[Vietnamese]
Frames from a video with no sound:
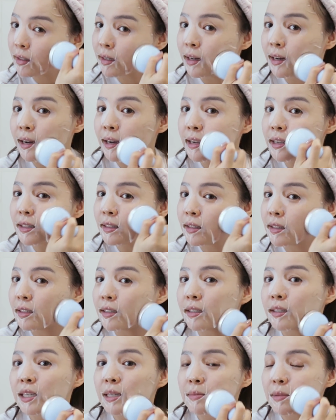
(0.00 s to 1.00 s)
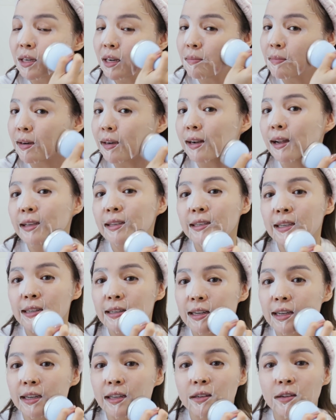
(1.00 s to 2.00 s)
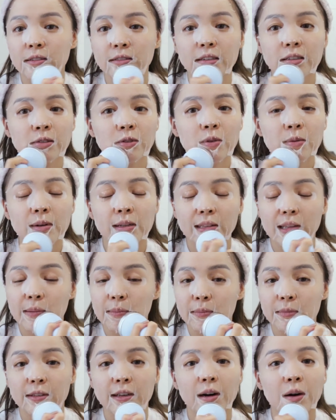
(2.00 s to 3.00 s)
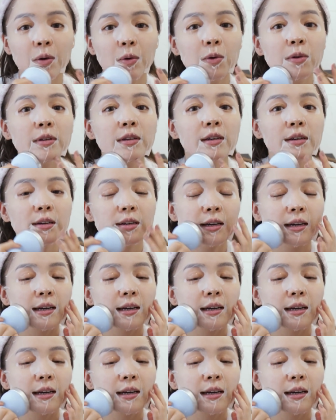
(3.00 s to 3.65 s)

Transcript: Đấy, thì khi mà đắp mặt nạ như thế này nó sẽ giúp là thẩm thấu những